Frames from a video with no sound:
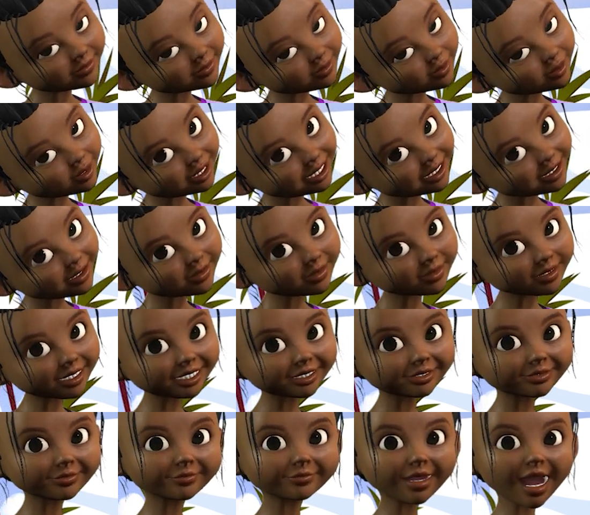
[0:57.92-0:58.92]

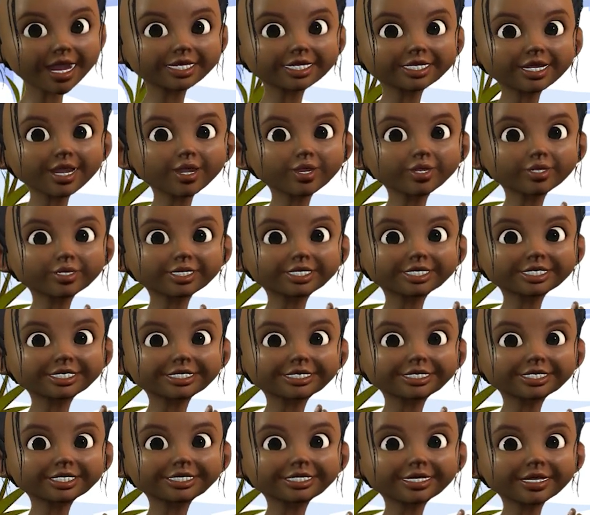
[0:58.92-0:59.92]
Oui, bravo,
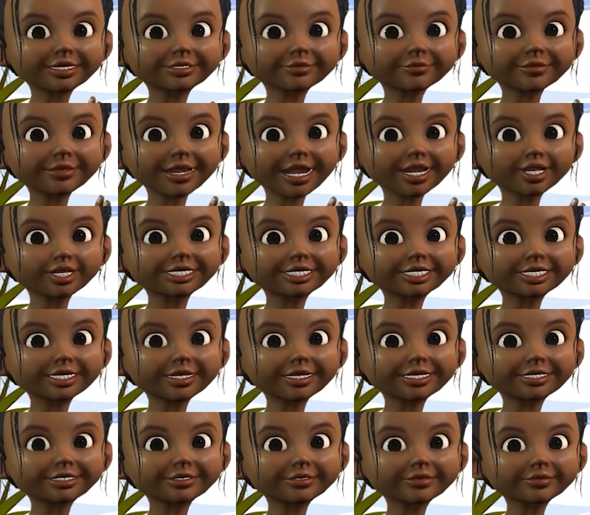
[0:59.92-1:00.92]
je suis le
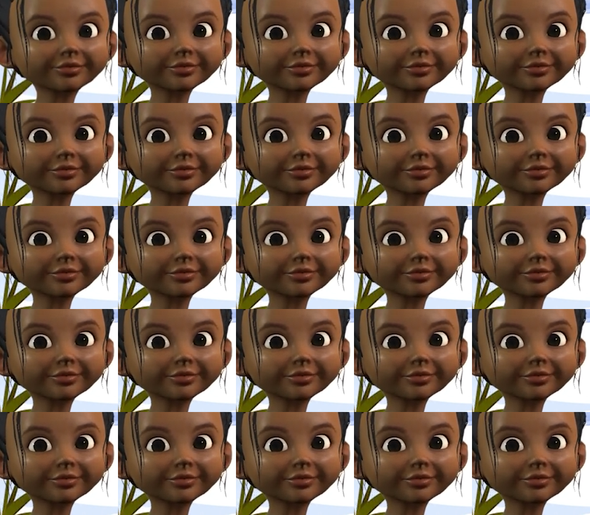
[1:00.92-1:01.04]
paresseux.